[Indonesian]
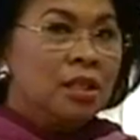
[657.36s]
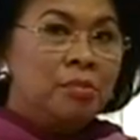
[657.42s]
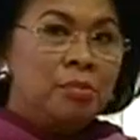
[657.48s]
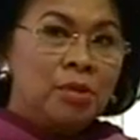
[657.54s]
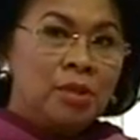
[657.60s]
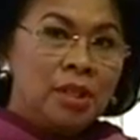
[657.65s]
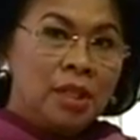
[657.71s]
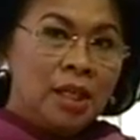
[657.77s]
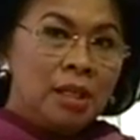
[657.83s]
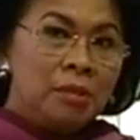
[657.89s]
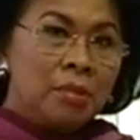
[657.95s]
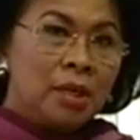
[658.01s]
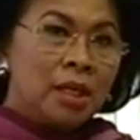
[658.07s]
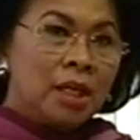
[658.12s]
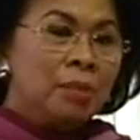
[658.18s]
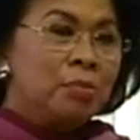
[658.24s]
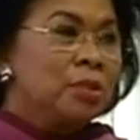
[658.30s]
Kemudian
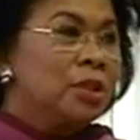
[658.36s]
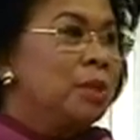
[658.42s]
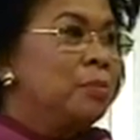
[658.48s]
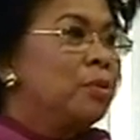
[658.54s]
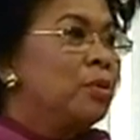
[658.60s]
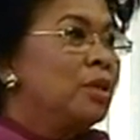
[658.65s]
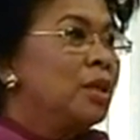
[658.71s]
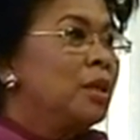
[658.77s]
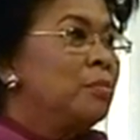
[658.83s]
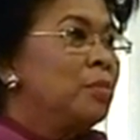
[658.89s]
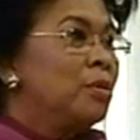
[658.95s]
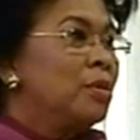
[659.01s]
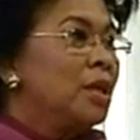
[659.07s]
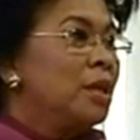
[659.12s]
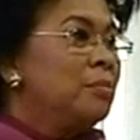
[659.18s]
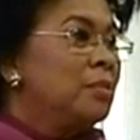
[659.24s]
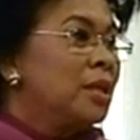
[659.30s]
mereka punya
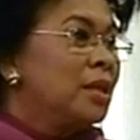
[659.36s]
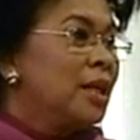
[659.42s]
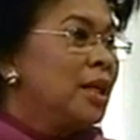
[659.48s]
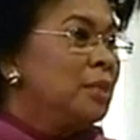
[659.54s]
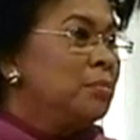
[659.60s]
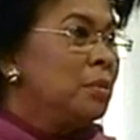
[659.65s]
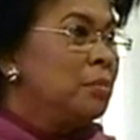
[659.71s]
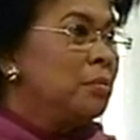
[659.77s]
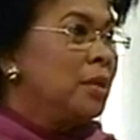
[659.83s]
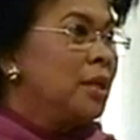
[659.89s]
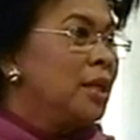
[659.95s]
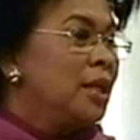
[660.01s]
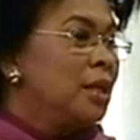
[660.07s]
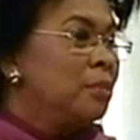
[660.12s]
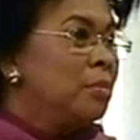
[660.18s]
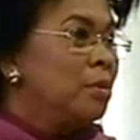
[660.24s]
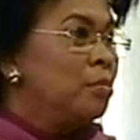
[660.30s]
program-program terkait
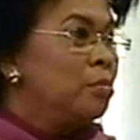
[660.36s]
pemberdayaan